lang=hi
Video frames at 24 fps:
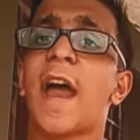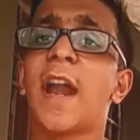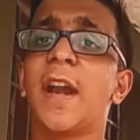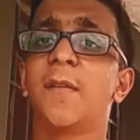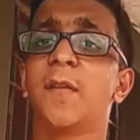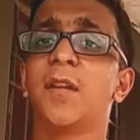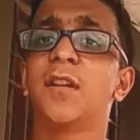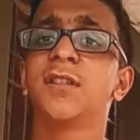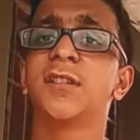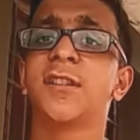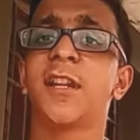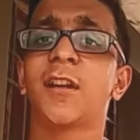
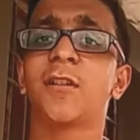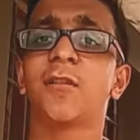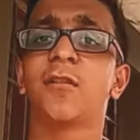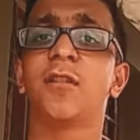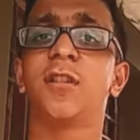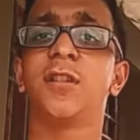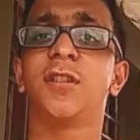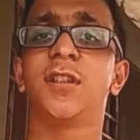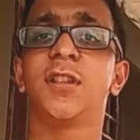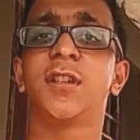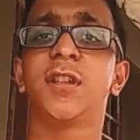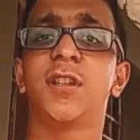एडवांस
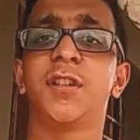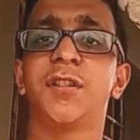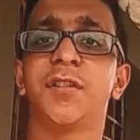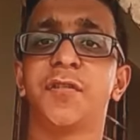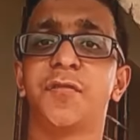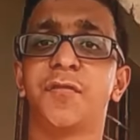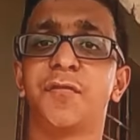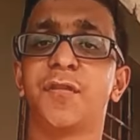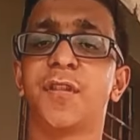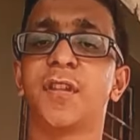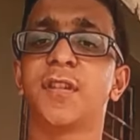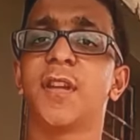टेक्नोलॉजी की
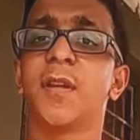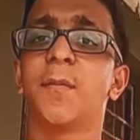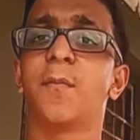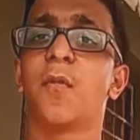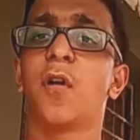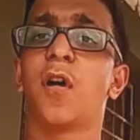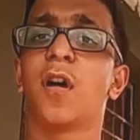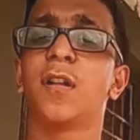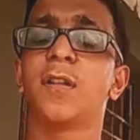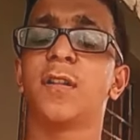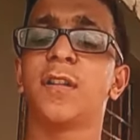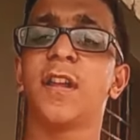ज़रूरत है
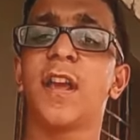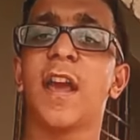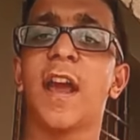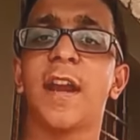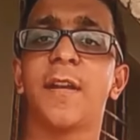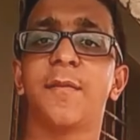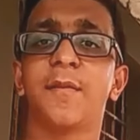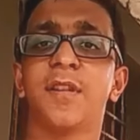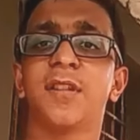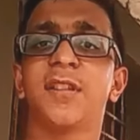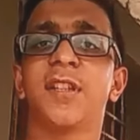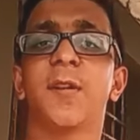बहुत ही
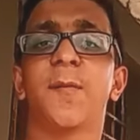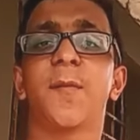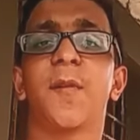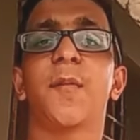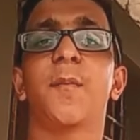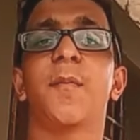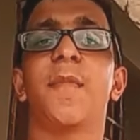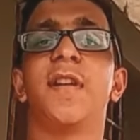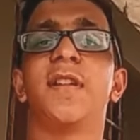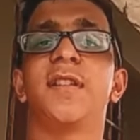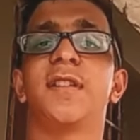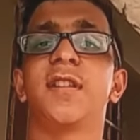एडवांस
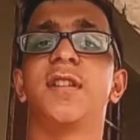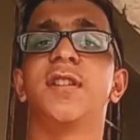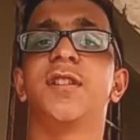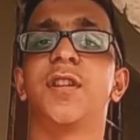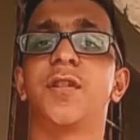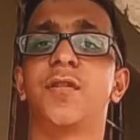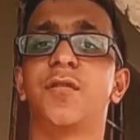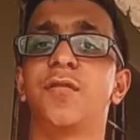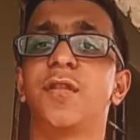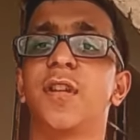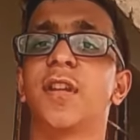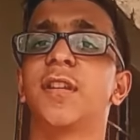इक्विपमेंट्स की
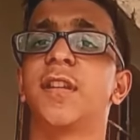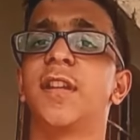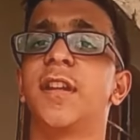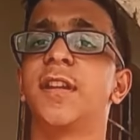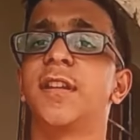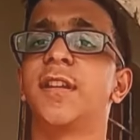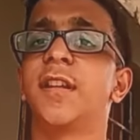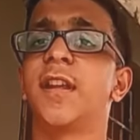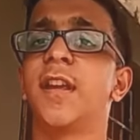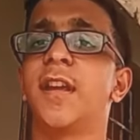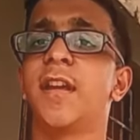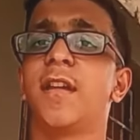ज़रूरत
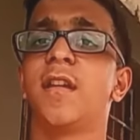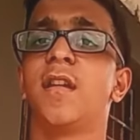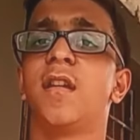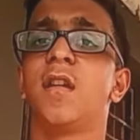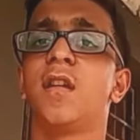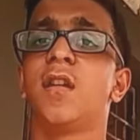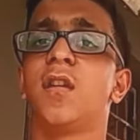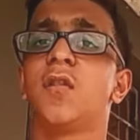रहती है